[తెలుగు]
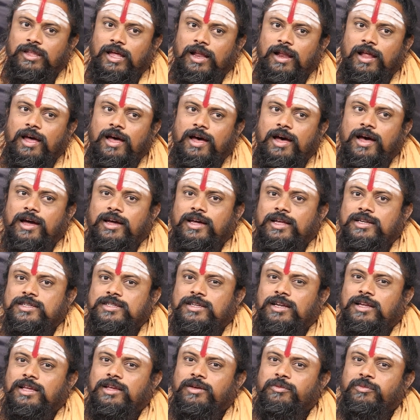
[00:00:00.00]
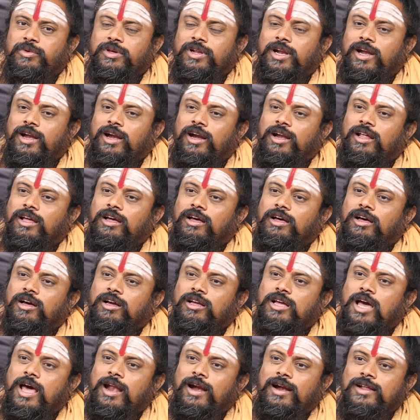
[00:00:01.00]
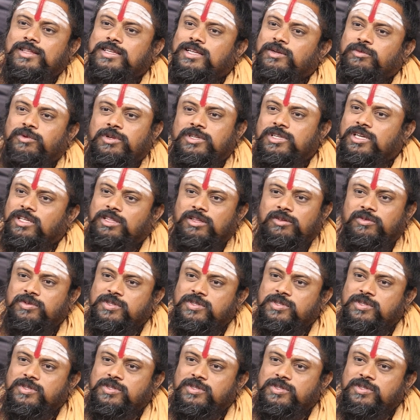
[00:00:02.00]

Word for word: ధన ఆకర్షణకి మీరు అన్నట్టుగా కారణ జన్ముల చేత